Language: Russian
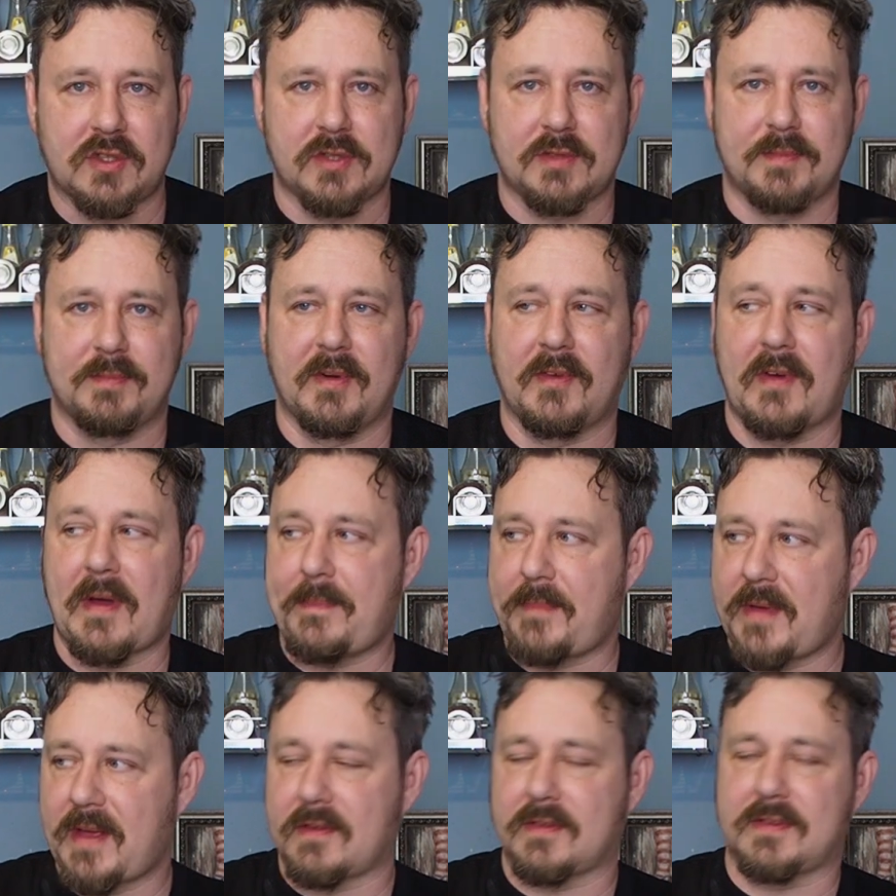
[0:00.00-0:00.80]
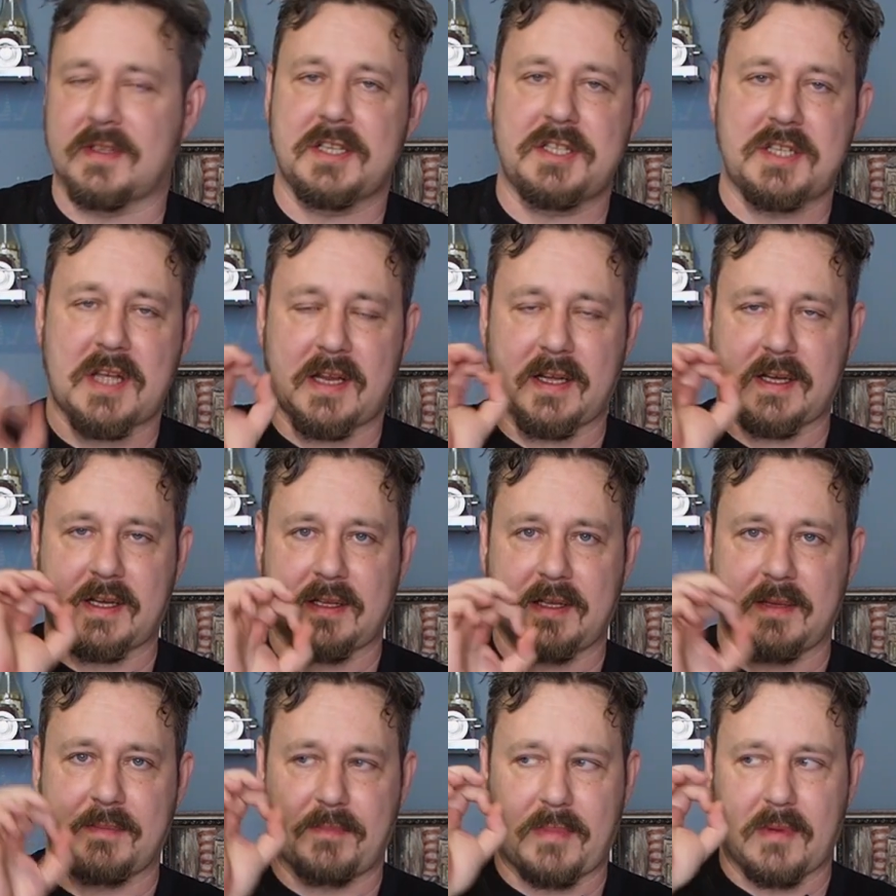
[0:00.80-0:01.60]
То есть мы, во-первых, вначале
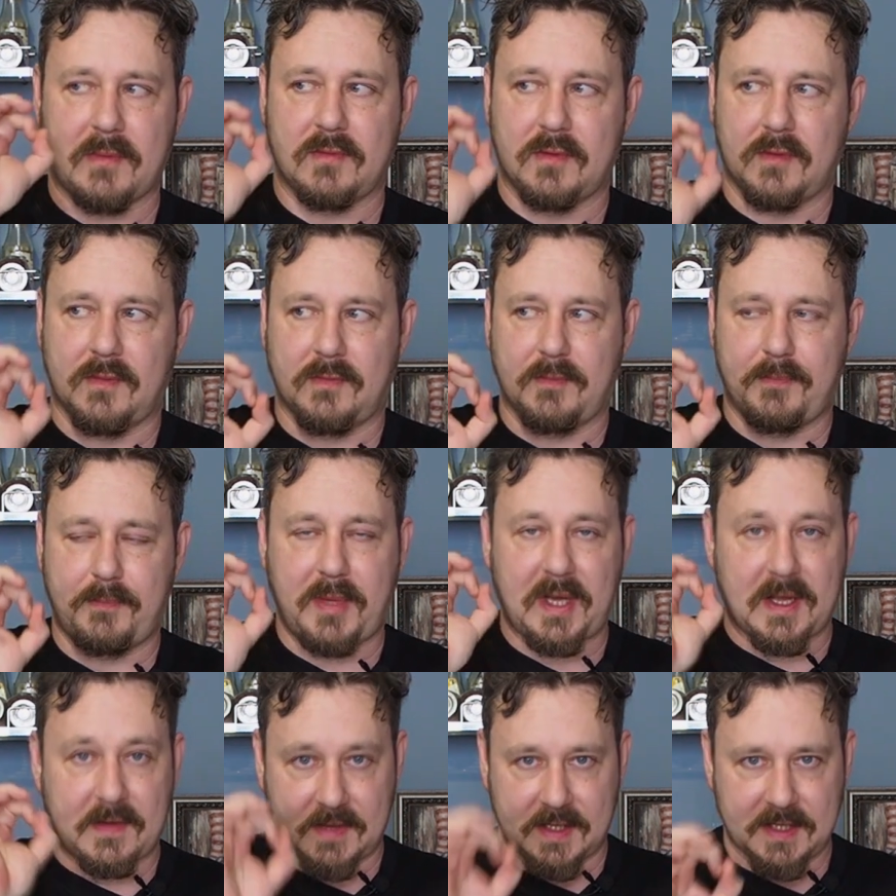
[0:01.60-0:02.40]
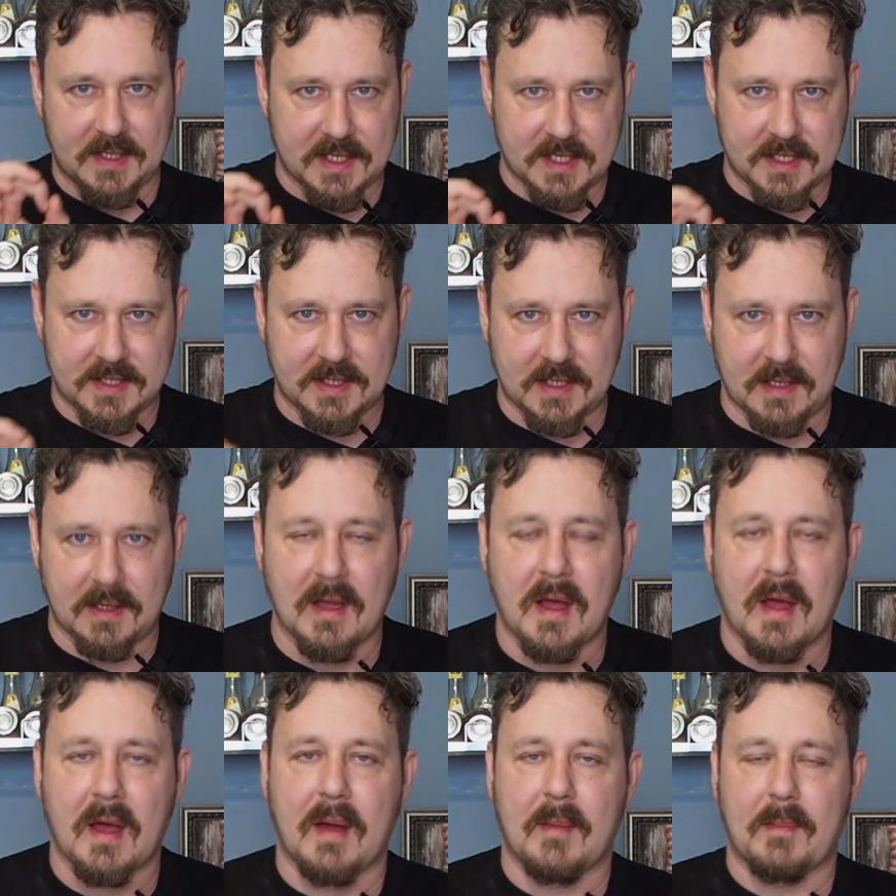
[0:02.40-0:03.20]
хотим, ну, первая наша цель,
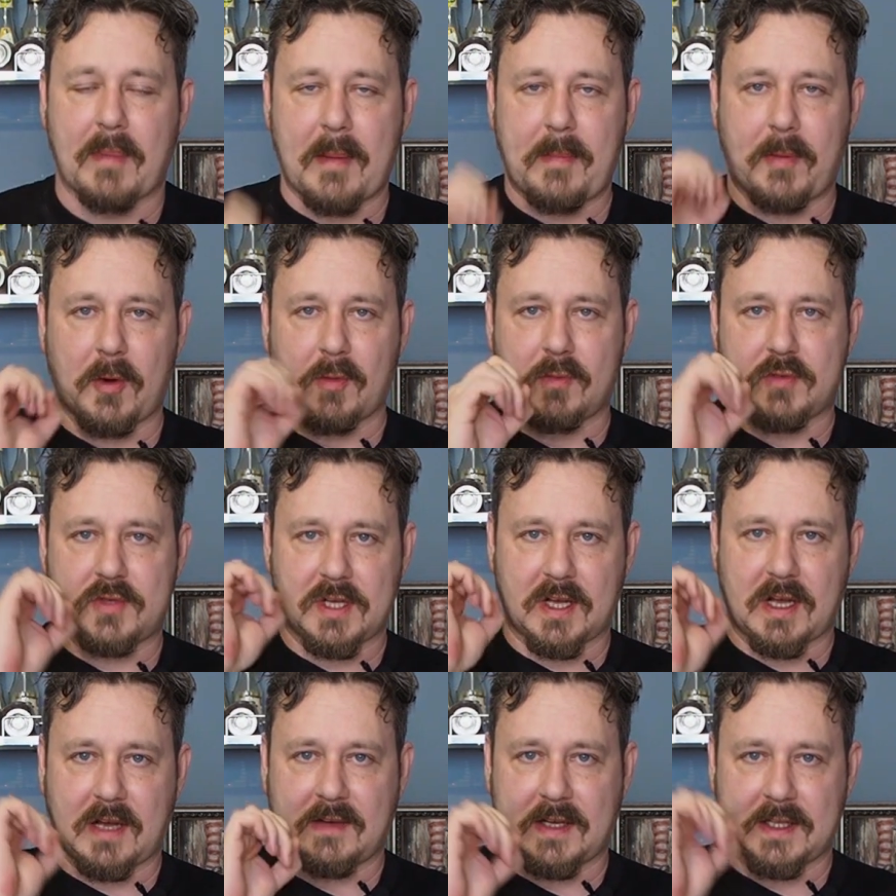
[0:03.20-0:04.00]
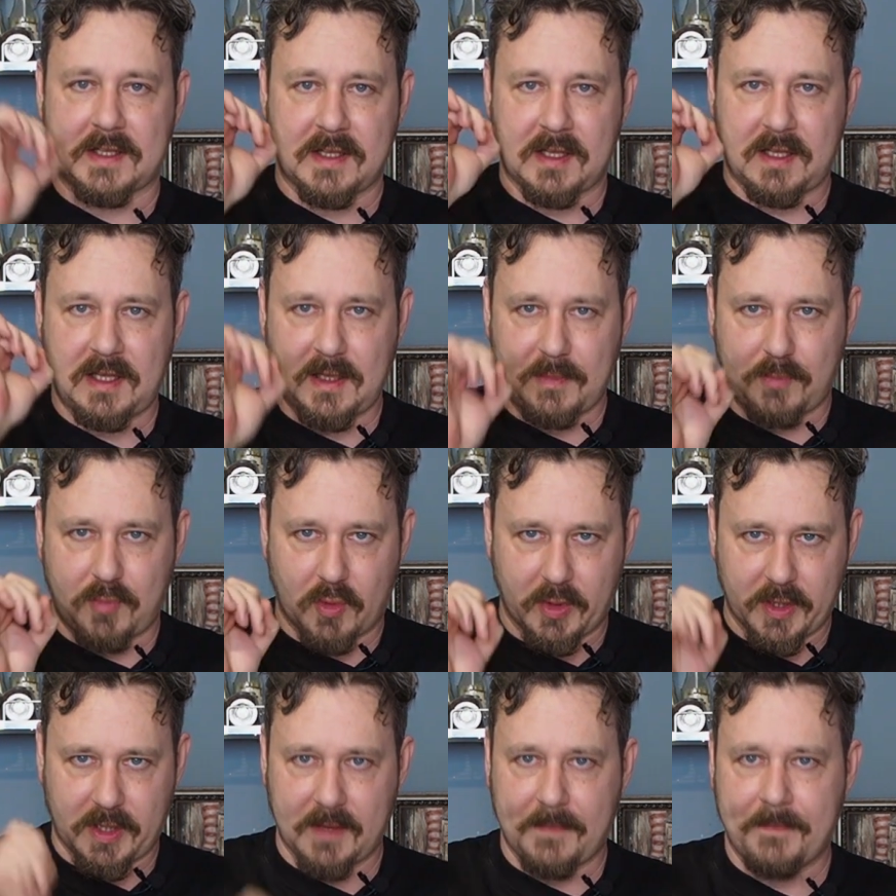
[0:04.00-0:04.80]
попробовать шоколадные
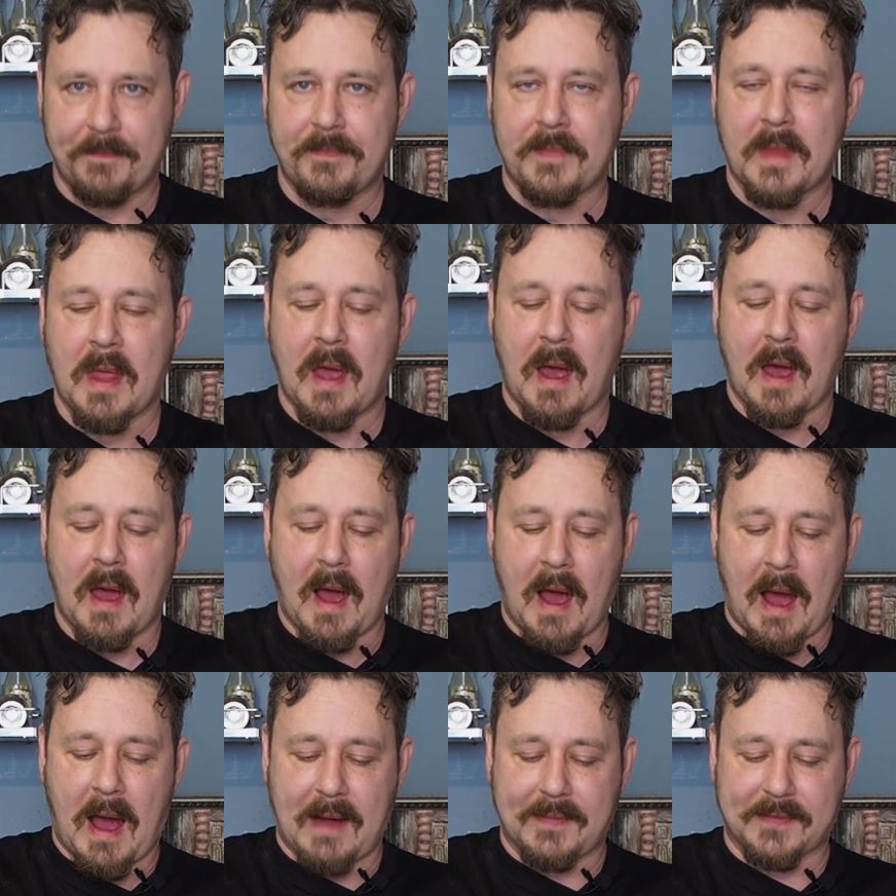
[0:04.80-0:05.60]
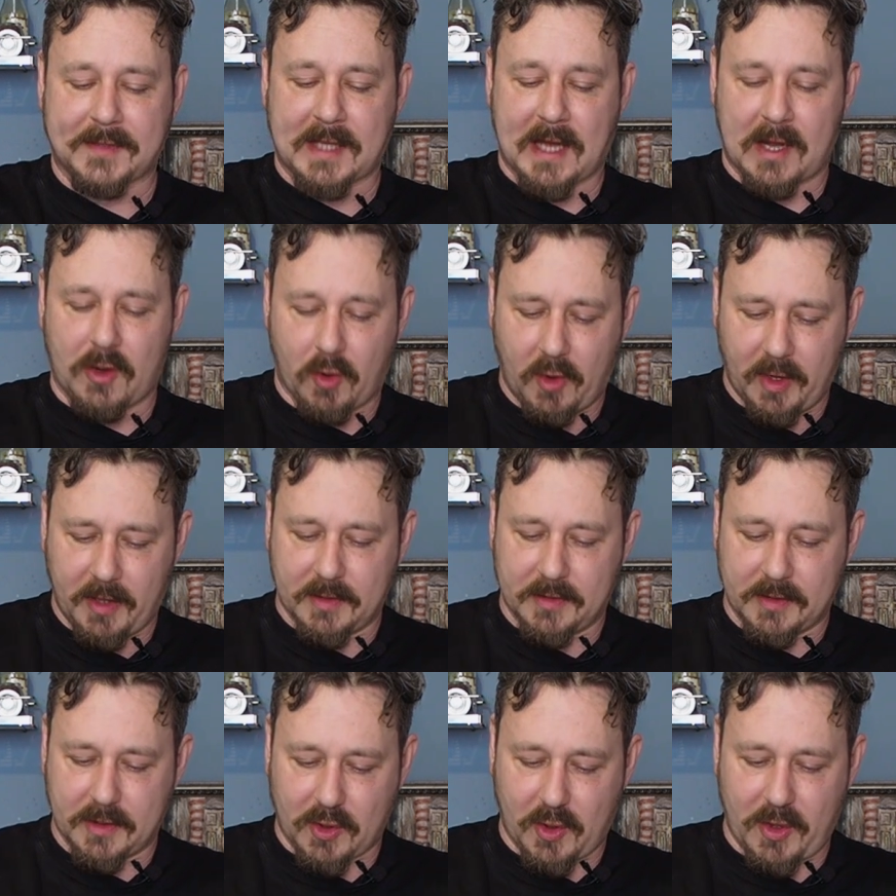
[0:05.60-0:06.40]
япоки. А
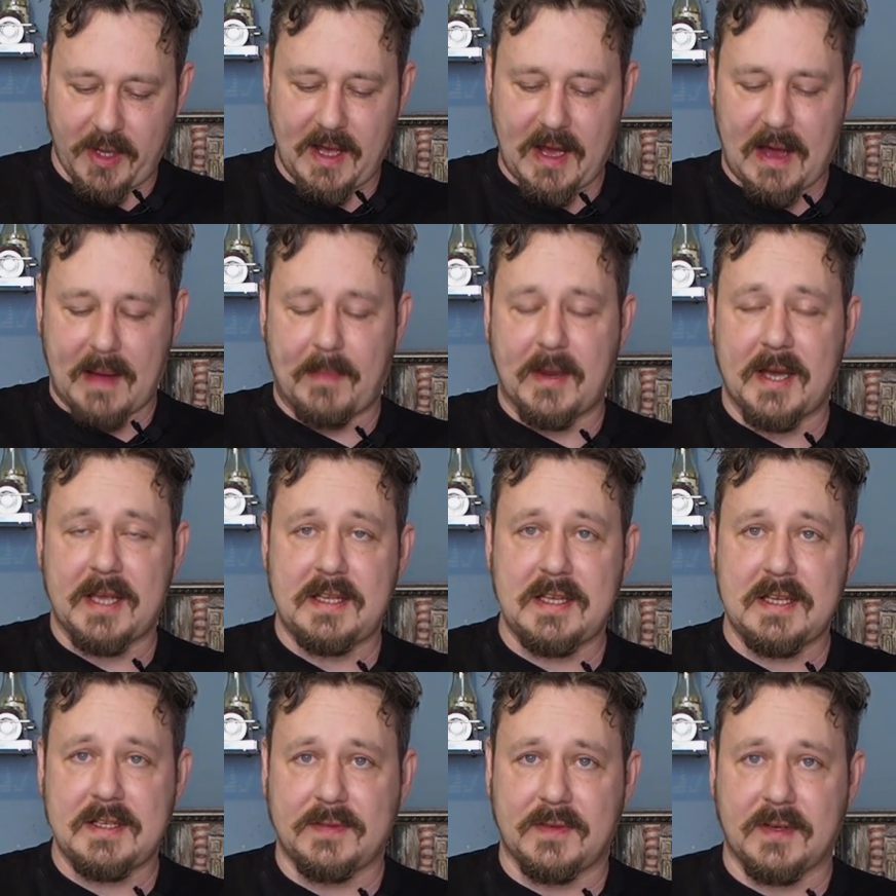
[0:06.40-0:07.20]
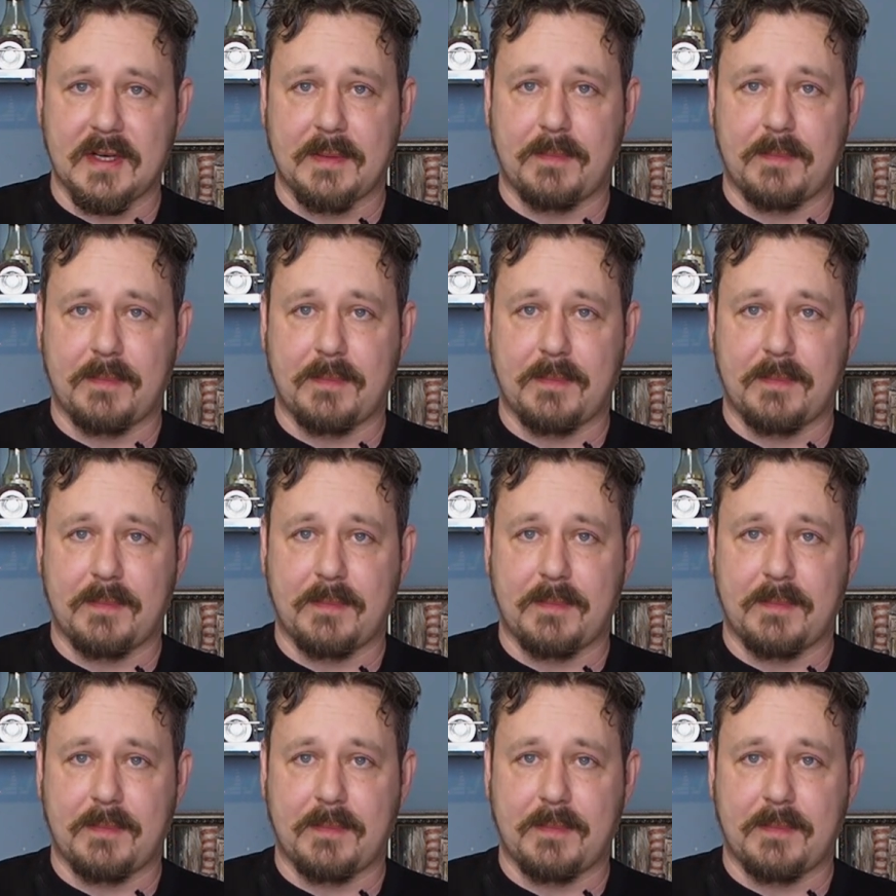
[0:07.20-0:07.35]
второе, обойтись в